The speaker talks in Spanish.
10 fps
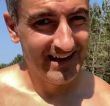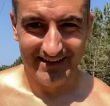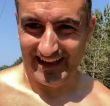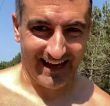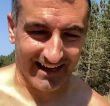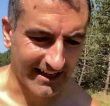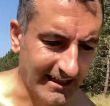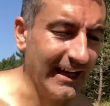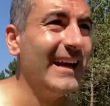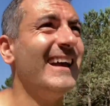te cagas.
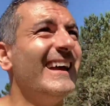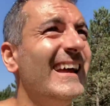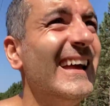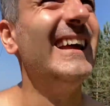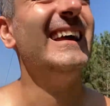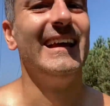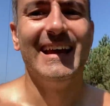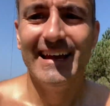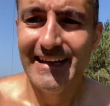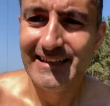
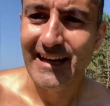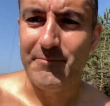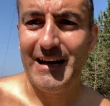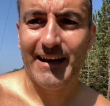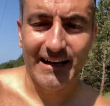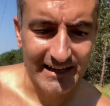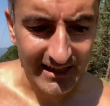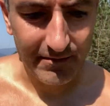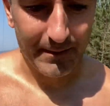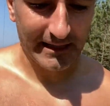Si cambian las reglas,
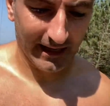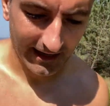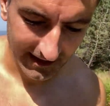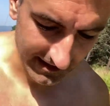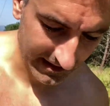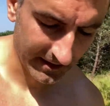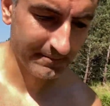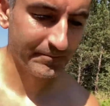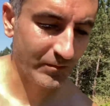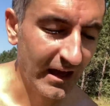¿qué va a pasar?
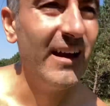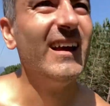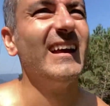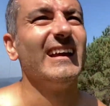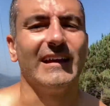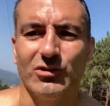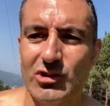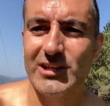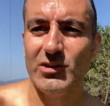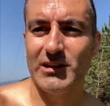Que
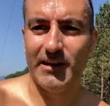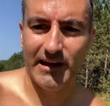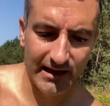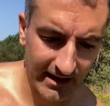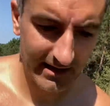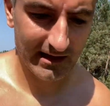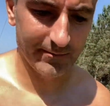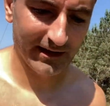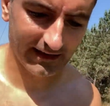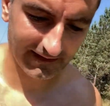todos esos que, que
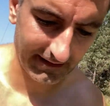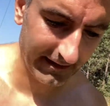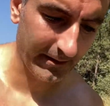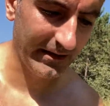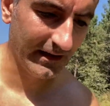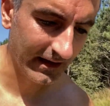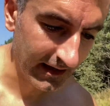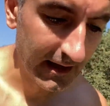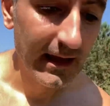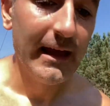me criticaban a mí
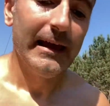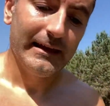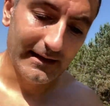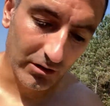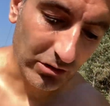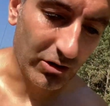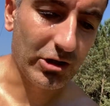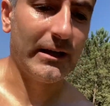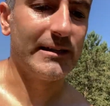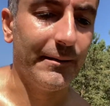y a otros
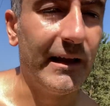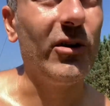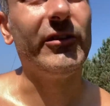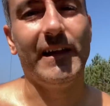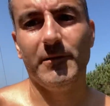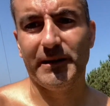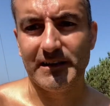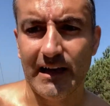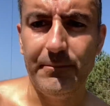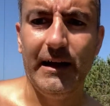que estaban en contra del pres de
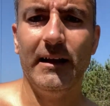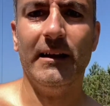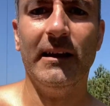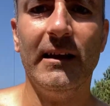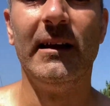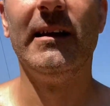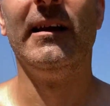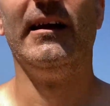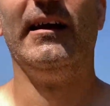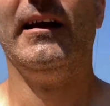gamba,
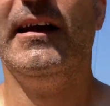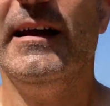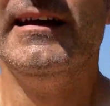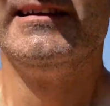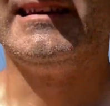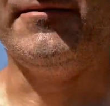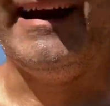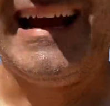se van